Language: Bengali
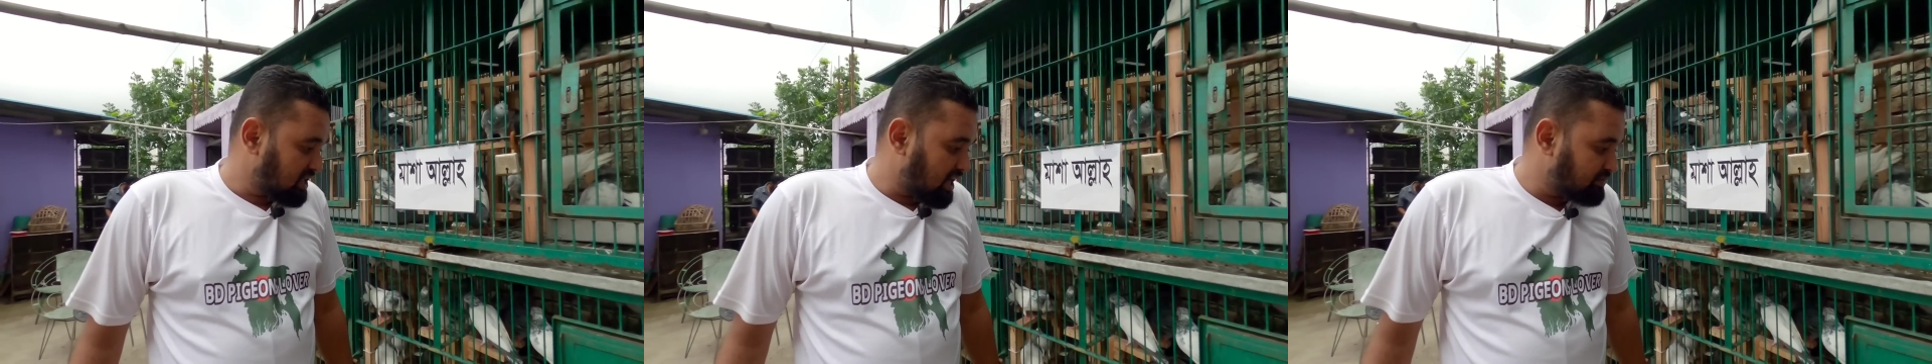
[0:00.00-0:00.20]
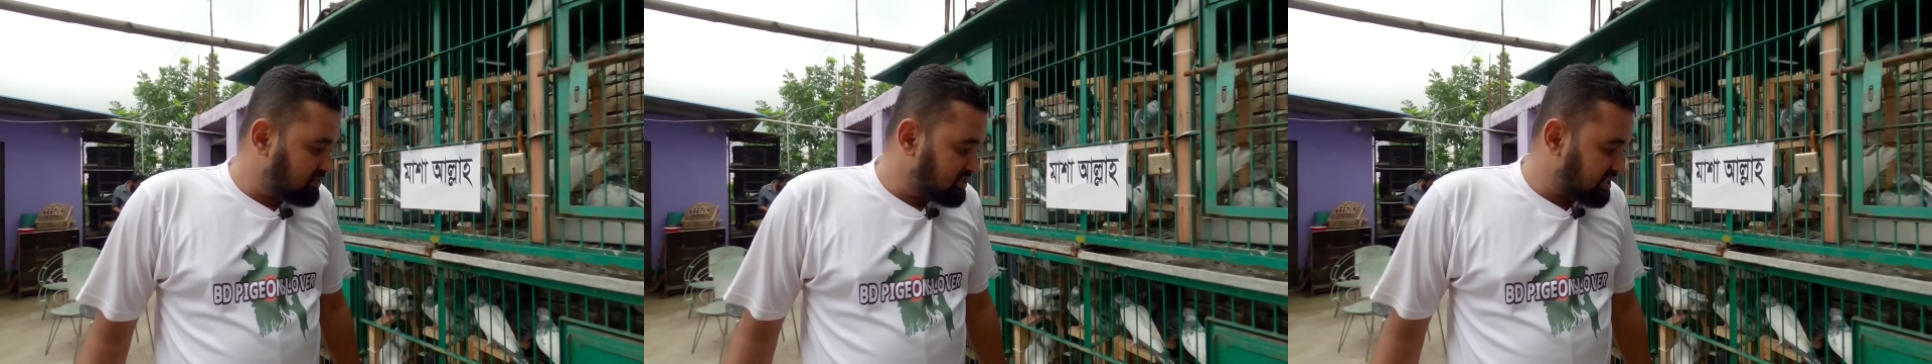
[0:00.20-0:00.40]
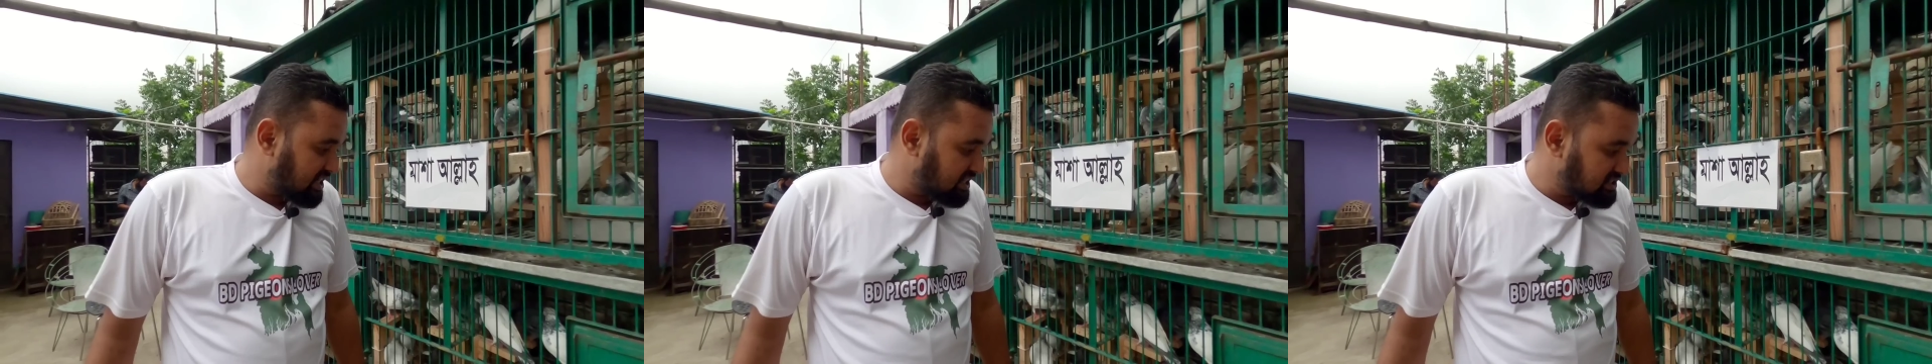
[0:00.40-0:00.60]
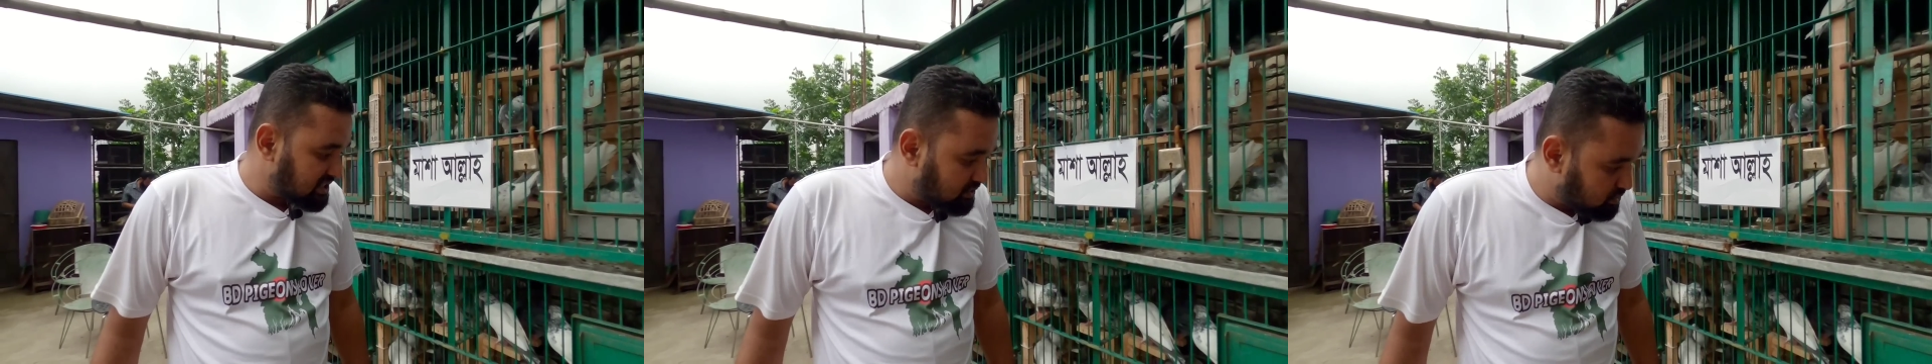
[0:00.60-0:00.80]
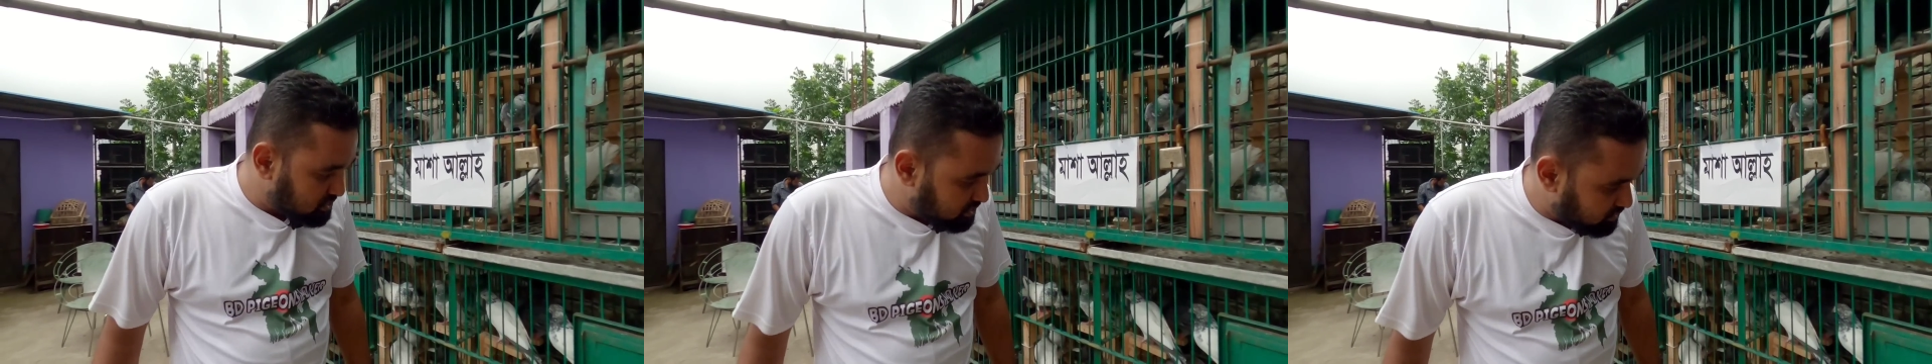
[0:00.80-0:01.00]
তা আমি যে
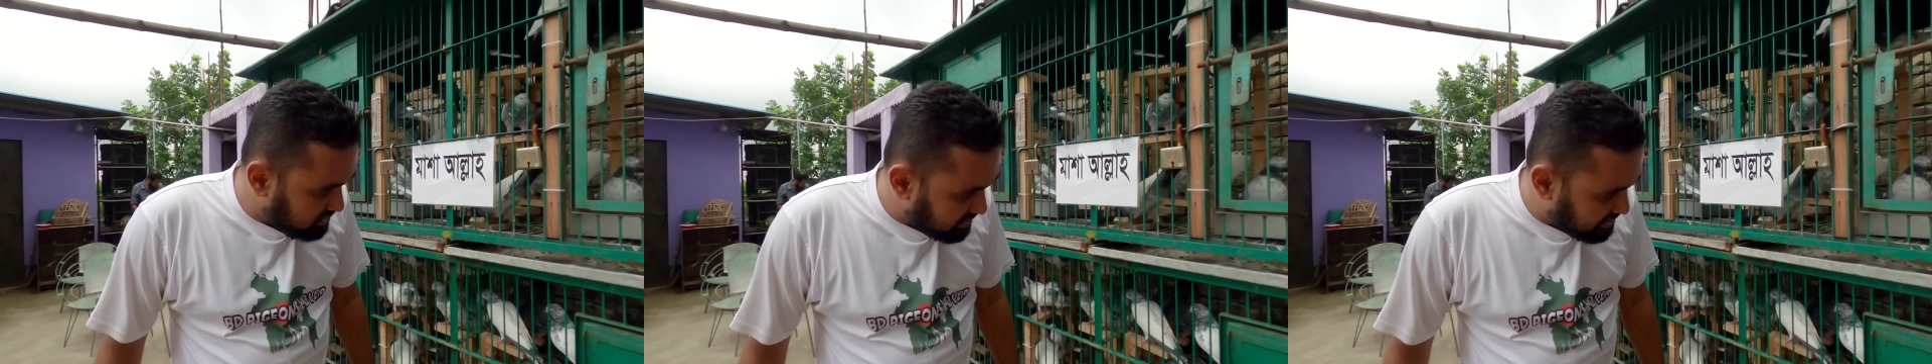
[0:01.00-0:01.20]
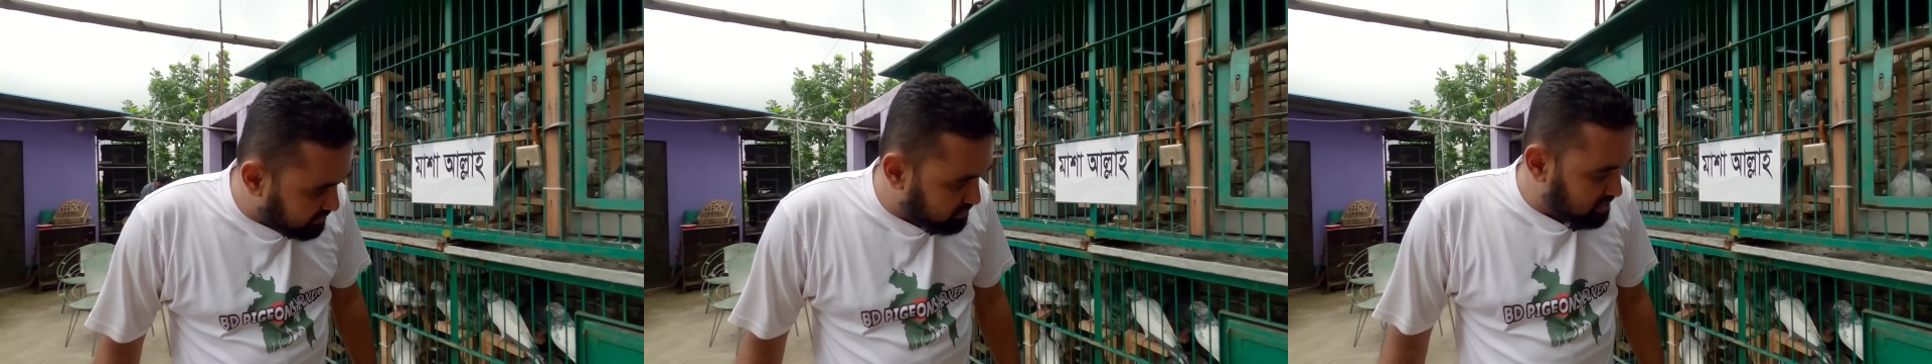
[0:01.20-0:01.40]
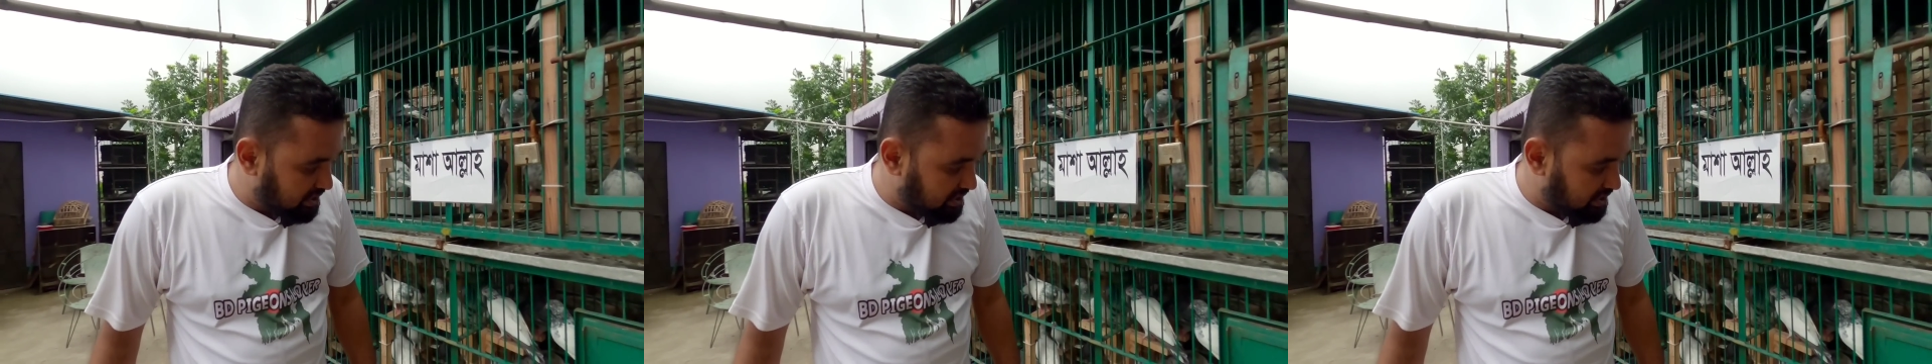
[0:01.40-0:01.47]
কাজটা করছি ওদেরকে